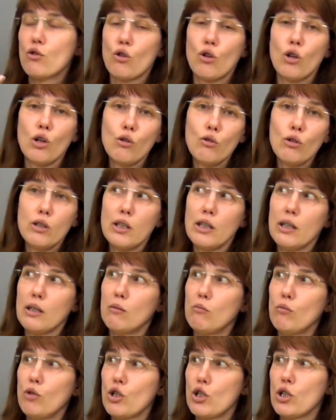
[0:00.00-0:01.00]
что
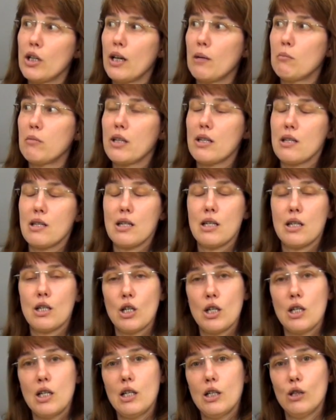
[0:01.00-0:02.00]
клены можно
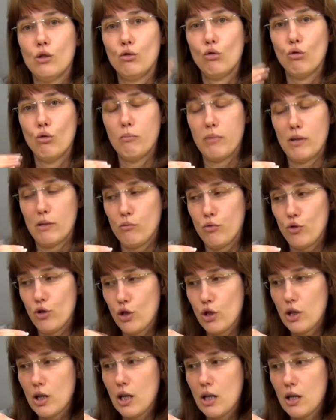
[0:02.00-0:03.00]
обрезать или до
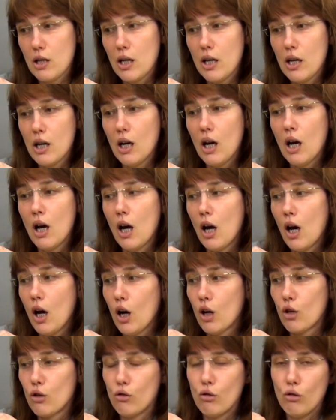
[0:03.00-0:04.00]
пробуждения –
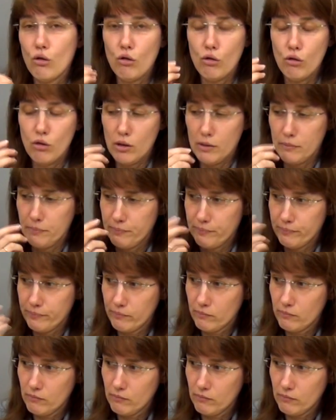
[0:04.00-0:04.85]
но